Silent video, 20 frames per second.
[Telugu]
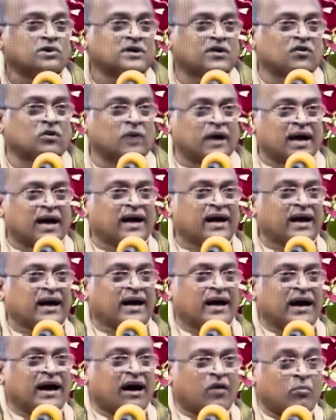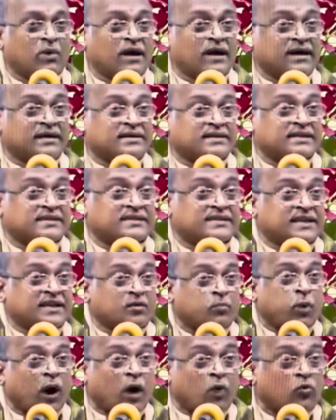ఉంటా ఉండవు అలాగా అమ్మాయి ఏం
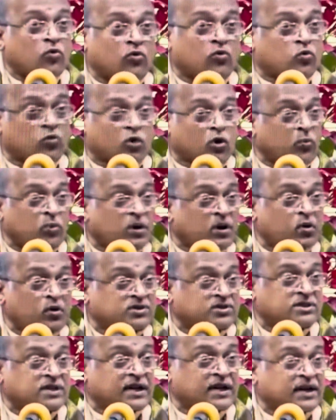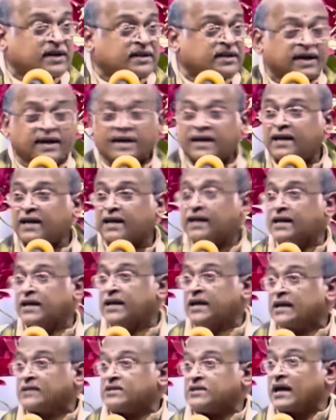చేసిందంటే పావులు రూపంలో వస్తాడు కదా అని
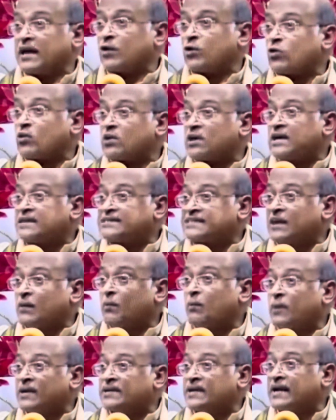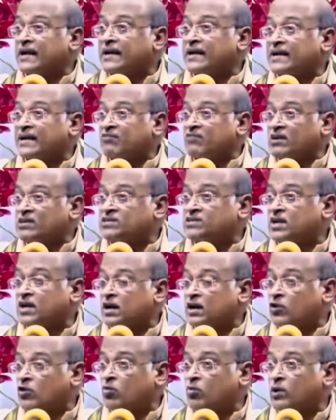తనకున్న సంపదలన్నీ
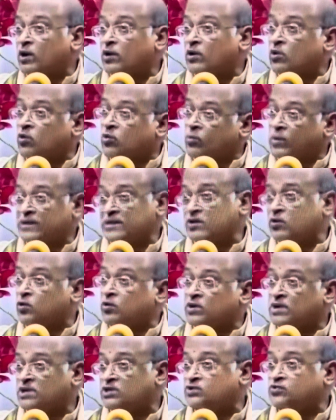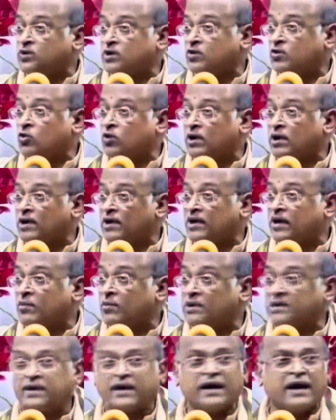వజ్రాలు మణులు పెద్ద కోటీశ్వరుడు గోడలు
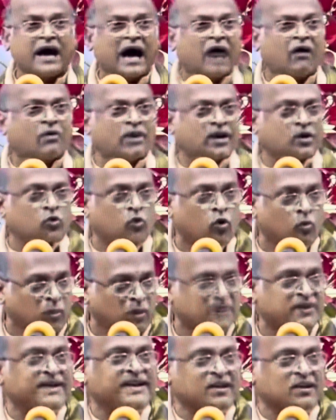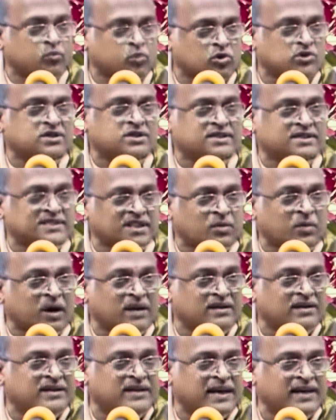కాబట్టి అవన్నీ గుమ్మం దగ్గర పోషించిందమ్మా
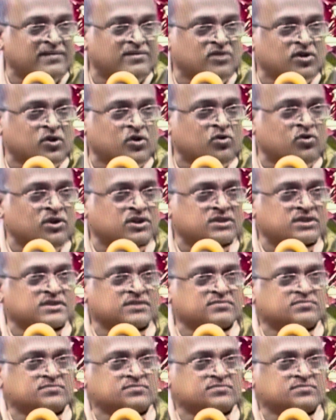అది ధనత్రయోదశి